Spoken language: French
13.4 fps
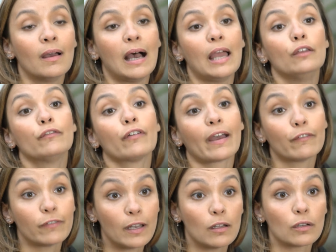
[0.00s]
a une vraie
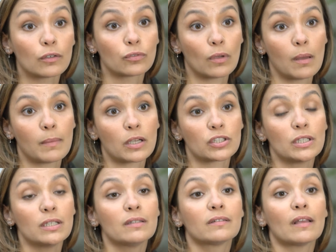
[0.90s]
valeur sur un
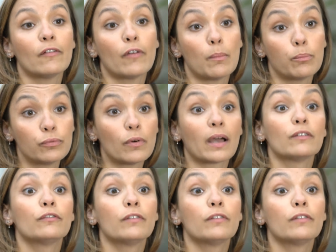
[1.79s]
marché et si elle va pouvoir être